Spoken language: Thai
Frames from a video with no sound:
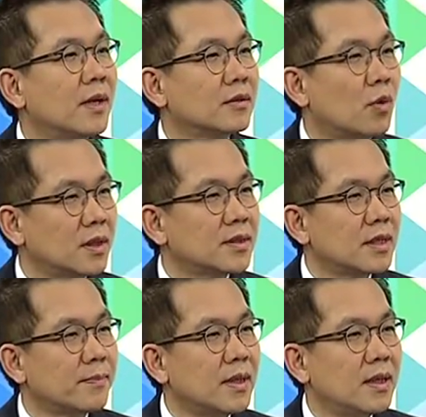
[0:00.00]
มควอเตอร์
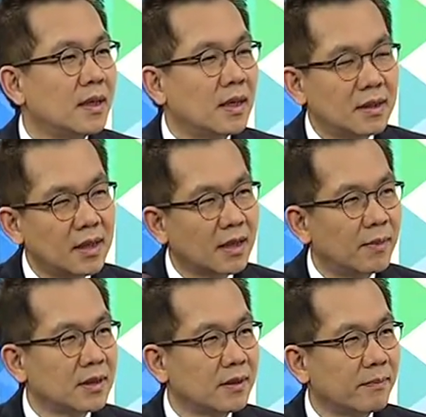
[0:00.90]
4ปีนี้ที่กำ
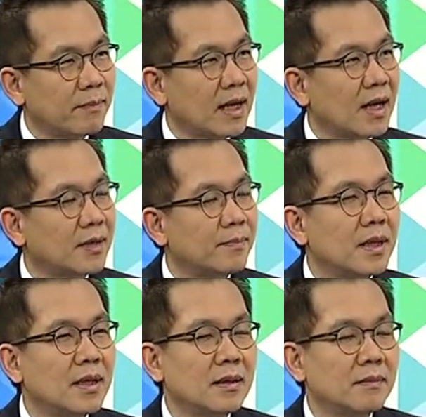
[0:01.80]
ลังจะประกา
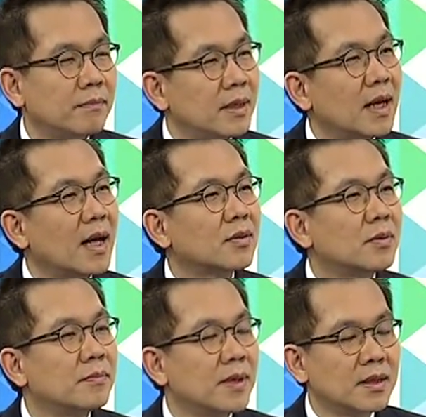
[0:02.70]
ศในปีห
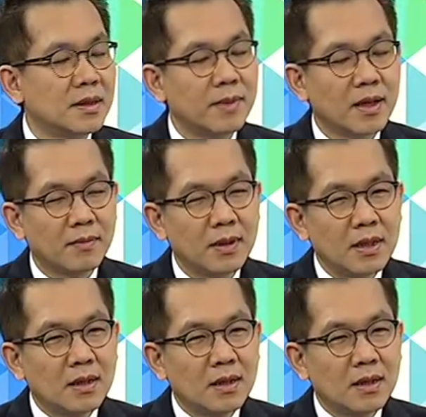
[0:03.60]
น้าต้นปีใช่ไหมครับ